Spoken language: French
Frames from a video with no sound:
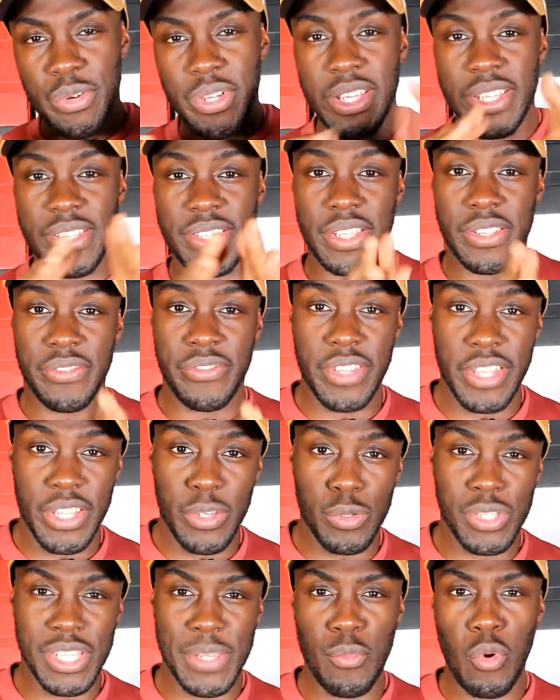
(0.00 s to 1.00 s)
et cette
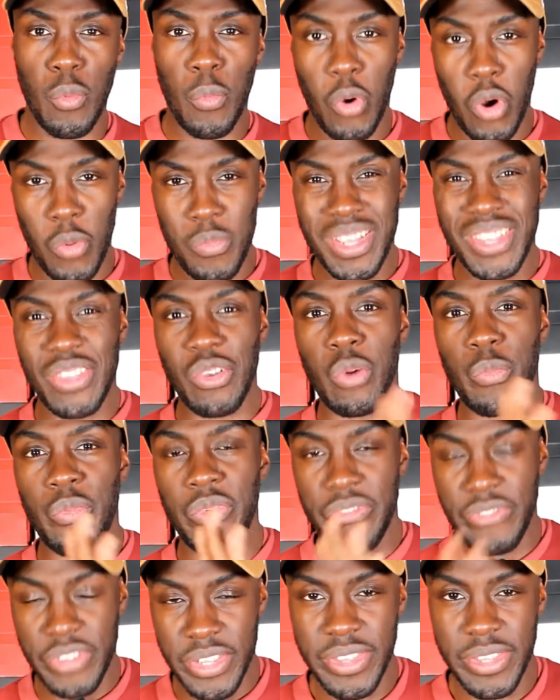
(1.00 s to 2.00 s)
vidéo, c'est mon premier drop
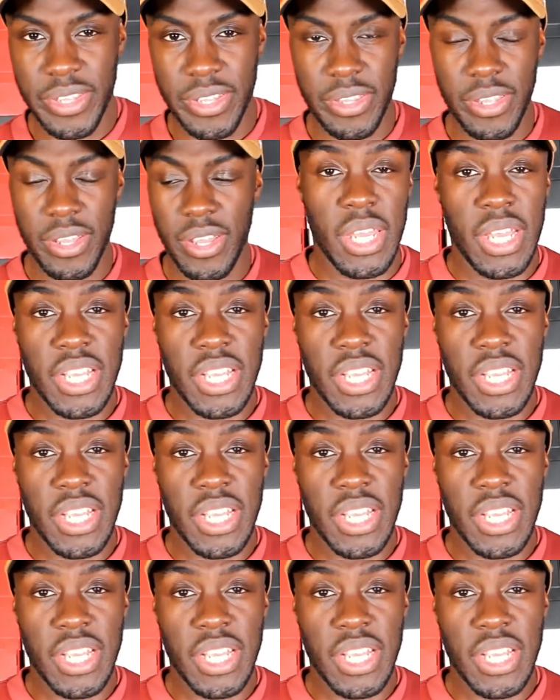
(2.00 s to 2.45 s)
Vinted.